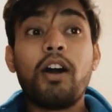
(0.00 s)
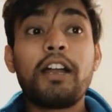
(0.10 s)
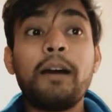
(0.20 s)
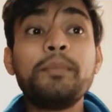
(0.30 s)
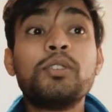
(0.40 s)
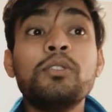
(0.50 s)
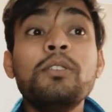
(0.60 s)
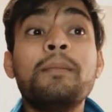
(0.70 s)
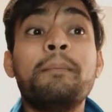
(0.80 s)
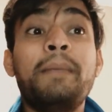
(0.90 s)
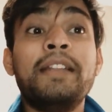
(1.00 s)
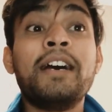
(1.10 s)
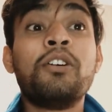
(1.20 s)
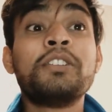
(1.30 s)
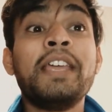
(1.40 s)
और अब तो
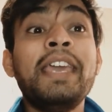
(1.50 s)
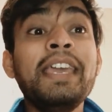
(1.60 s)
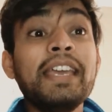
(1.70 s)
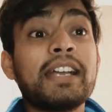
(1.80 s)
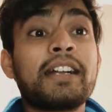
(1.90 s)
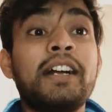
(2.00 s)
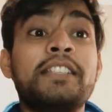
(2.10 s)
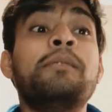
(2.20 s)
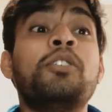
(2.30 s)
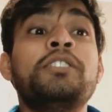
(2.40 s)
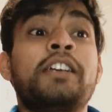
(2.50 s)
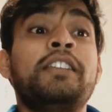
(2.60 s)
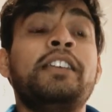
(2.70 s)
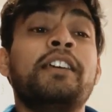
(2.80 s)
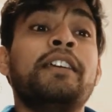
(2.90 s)
पैदा होते ही ख़त्म हो
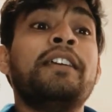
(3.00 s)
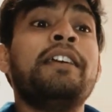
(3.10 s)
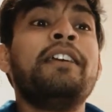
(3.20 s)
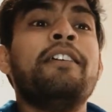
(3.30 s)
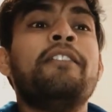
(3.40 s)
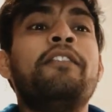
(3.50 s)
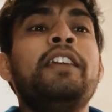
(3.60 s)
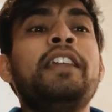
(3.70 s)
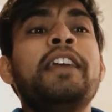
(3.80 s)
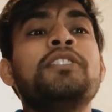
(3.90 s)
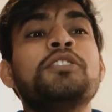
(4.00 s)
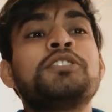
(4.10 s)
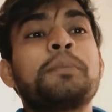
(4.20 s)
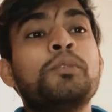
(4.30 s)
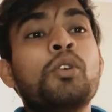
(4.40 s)
जाती है फिर ये जो
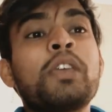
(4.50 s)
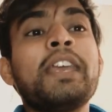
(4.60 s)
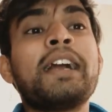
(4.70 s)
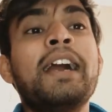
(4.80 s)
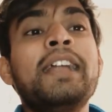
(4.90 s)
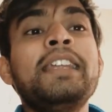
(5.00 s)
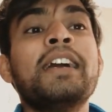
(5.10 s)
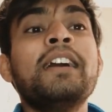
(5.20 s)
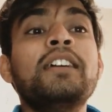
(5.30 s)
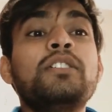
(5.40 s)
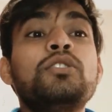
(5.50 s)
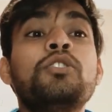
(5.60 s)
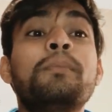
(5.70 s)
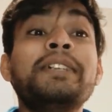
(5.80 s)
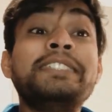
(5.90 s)
सपनों की कहानियाँ
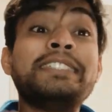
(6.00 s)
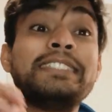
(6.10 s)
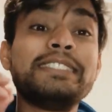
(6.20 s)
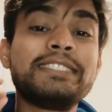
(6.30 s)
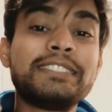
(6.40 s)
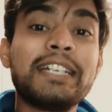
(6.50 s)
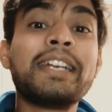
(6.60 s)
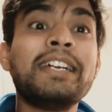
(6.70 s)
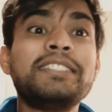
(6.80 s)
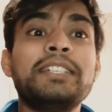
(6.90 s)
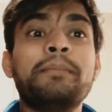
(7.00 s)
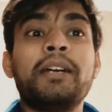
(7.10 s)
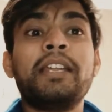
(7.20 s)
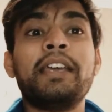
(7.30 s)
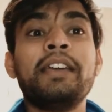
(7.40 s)
जो बस संघर्ष से
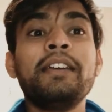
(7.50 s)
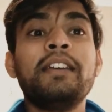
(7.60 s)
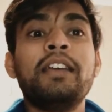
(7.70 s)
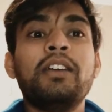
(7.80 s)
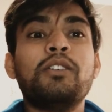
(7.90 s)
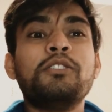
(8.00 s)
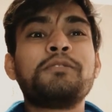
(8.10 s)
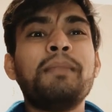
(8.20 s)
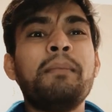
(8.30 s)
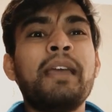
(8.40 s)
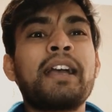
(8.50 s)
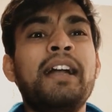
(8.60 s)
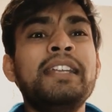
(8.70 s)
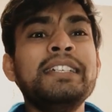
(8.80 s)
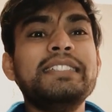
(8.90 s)
भरी है उसमें मैं
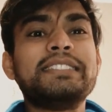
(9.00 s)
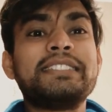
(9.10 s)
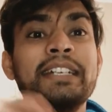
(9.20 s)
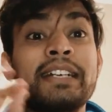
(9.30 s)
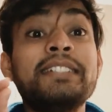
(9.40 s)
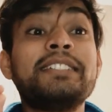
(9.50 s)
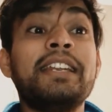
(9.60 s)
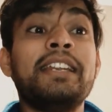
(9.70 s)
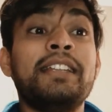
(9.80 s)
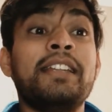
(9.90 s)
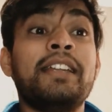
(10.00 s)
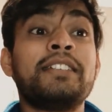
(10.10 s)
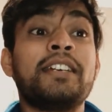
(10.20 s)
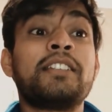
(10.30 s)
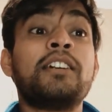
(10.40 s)
खाली संघर्ष रहने
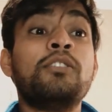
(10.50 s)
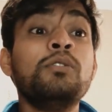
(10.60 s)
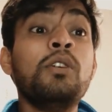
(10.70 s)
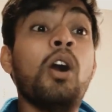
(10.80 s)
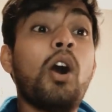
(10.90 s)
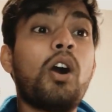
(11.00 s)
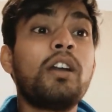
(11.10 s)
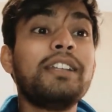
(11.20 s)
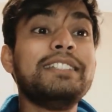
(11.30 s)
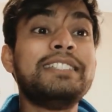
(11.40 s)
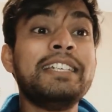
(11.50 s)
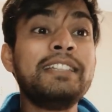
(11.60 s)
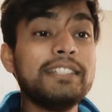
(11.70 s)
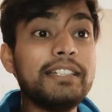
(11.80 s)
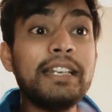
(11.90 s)
देना चाहता हूँ और
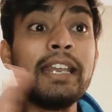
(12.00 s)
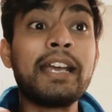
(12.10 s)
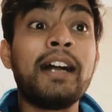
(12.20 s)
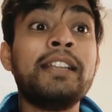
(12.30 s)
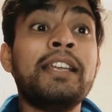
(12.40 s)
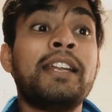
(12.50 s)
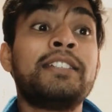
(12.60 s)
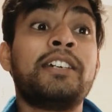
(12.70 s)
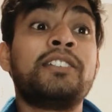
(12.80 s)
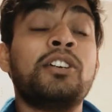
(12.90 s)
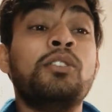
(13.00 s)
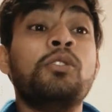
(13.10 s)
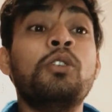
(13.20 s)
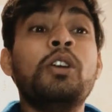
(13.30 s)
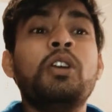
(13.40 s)
जीत निकाल देना चाहता हूँ